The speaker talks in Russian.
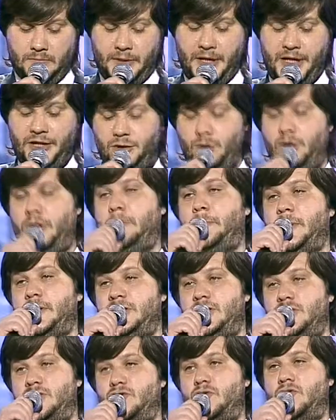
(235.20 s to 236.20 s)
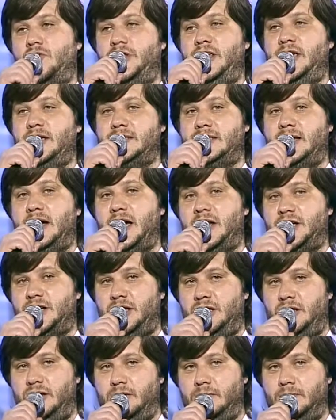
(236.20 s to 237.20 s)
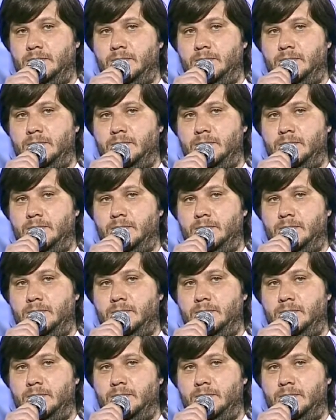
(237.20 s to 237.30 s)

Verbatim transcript: Приду и посижу, где скажете.